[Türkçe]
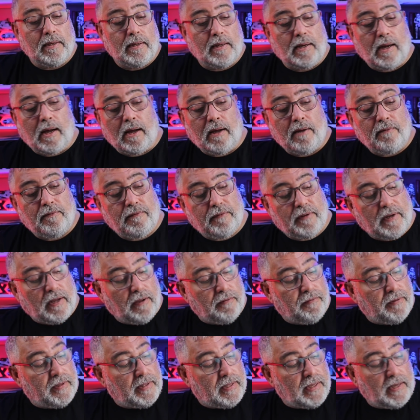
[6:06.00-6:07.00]
kaf
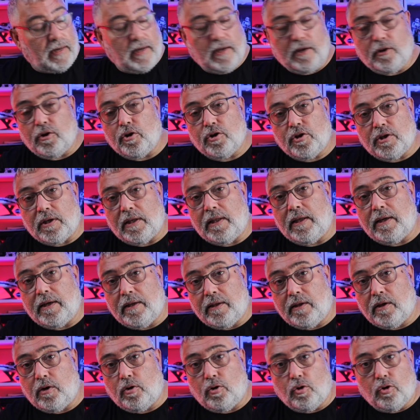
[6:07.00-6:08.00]
kafeterya
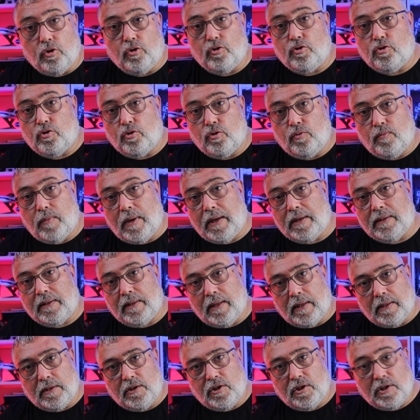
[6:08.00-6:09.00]
köşelerinde
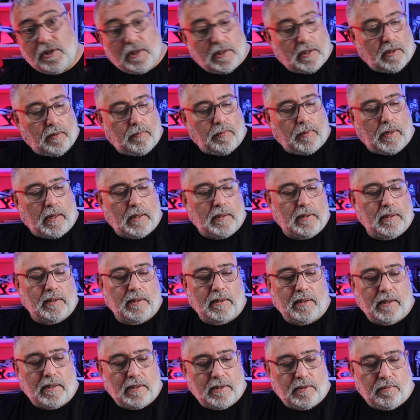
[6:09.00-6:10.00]
konuşulmaktan çıkıp
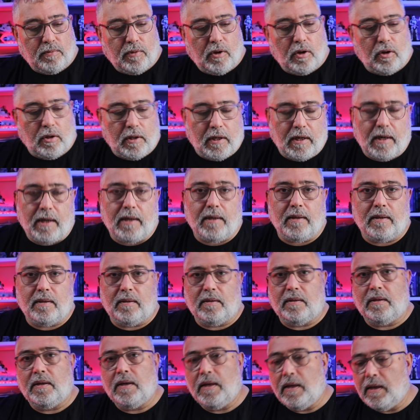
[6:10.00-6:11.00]
artık resmi olarak
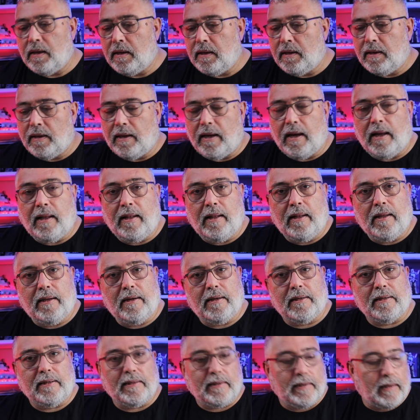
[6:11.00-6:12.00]

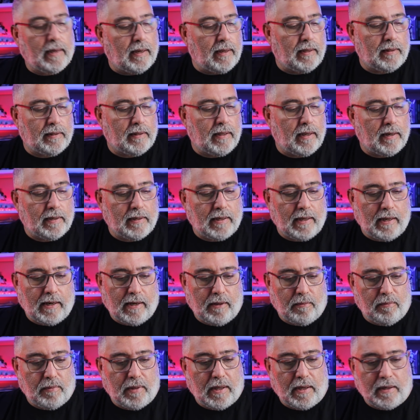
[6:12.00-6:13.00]
ellere kağıtlar,
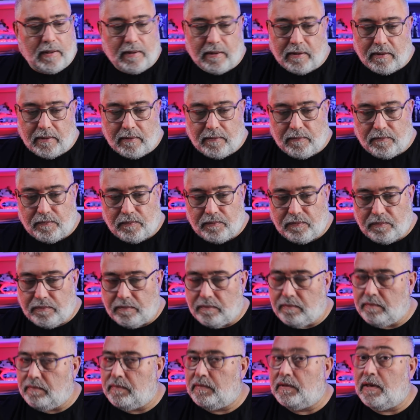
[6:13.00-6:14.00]
kalemler,
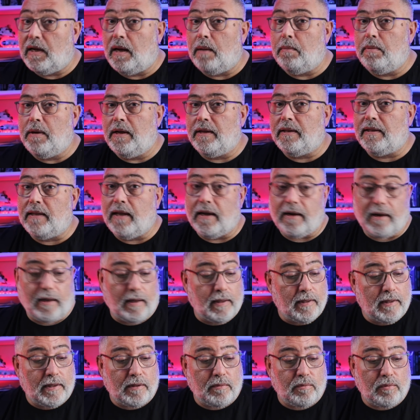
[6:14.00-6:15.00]
tabletler
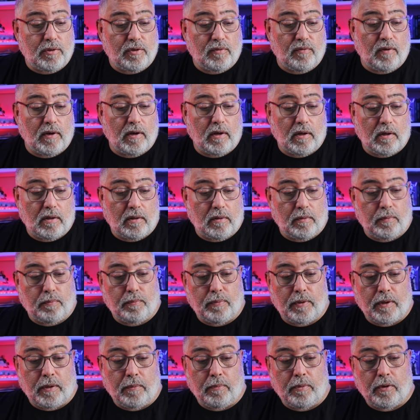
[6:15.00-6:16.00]
alınmış ve
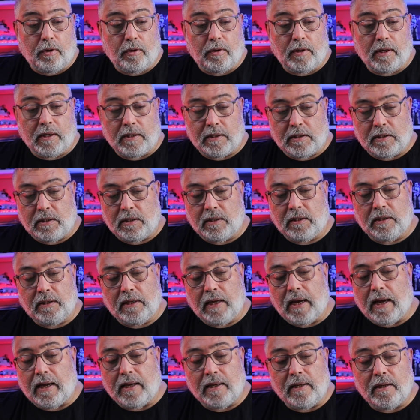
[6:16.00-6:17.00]

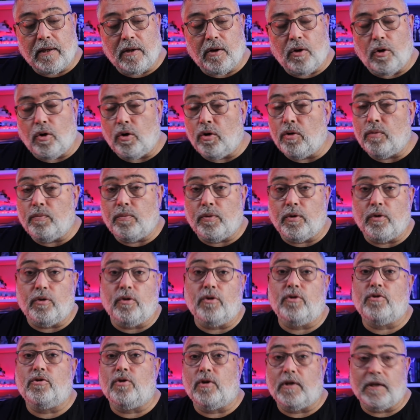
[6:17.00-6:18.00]
pre-production yani ön
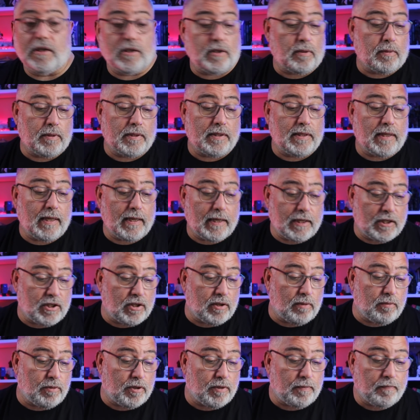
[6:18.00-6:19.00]
prodüksiyon aşamasına
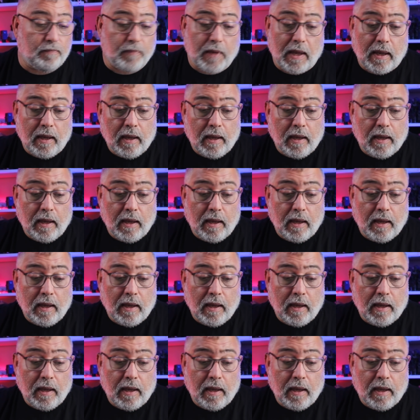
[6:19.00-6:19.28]
geçilmiş.